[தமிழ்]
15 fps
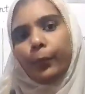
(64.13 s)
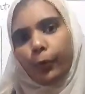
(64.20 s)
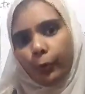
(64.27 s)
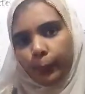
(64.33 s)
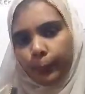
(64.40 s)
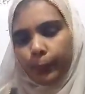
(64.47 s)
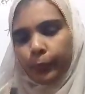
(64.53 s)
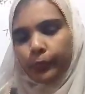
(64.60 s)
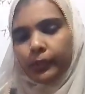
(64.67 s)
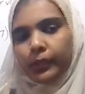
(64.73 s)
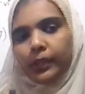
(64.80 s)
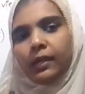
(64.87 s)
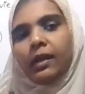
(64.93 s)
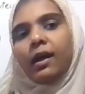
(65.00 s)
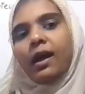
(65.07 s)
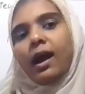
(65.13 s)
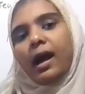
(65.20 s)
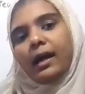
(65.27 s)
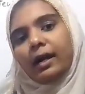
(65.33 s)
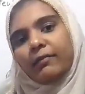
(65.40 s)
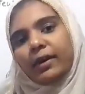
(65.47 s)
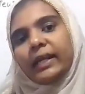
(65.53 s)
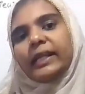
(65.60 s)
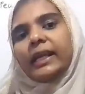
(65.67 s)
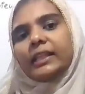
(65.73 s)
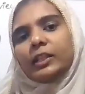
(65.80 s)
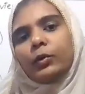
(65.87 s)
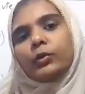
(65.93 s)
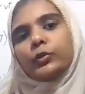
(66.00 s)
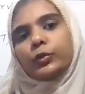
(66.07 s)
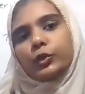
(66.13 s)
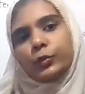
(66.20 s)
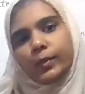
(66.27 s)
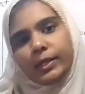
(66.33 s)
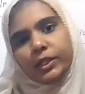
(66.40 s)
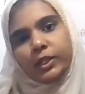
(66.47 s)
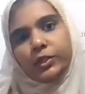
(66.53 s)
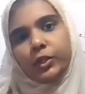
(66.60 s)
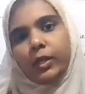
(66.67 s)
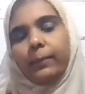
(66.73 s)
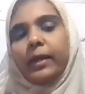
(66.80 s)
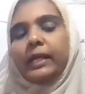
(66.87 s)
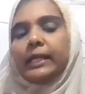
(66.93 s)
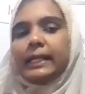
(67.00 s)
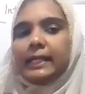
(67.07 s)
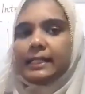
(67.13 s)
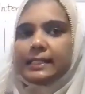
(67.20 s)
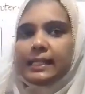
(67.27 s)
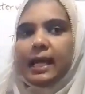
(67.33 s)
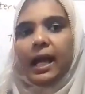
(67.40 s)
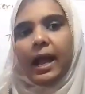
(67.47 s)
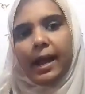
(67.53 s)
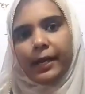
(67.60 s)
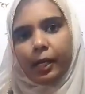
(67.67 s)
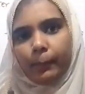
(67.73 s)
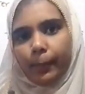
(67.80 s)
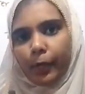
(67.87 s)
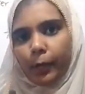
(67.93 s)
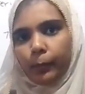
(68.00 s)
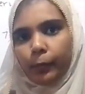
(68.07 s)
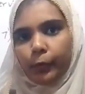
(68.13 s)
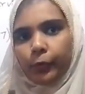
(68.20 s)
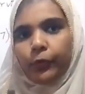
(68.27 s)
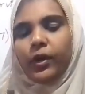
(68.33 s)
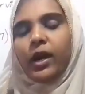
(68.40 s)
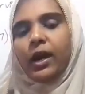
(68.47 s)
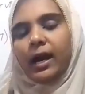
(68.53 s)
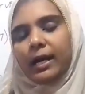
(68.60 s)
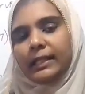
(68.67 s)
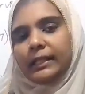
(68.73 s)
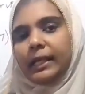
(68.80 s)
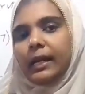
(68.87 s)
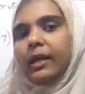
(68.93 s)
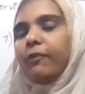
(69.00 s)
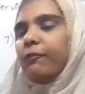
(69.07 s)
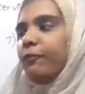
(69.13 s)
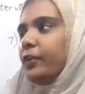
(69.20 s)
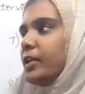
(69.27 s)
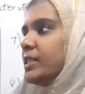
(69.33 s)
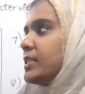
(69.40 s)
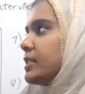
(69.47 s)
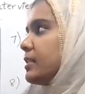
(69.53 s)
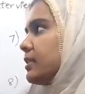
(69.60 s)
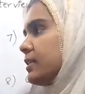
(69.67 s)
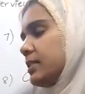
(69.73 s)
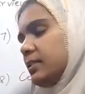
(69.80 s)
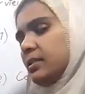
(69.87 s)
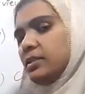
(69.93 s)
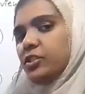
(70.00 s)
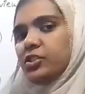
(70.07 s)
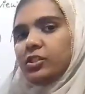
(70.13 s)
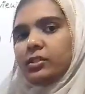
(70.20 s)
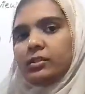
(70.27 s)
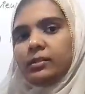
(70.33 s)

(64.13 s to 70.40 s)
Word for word: போகும்போது அங்கே வர எந்த ஒரு சுச்சுவேஷன்ஸும் நம்மளால ஈஸியாக ஹேண்டில் பண்ண முடியும் அதனால ஃபர்ஸ்ட் ரிசர்ச்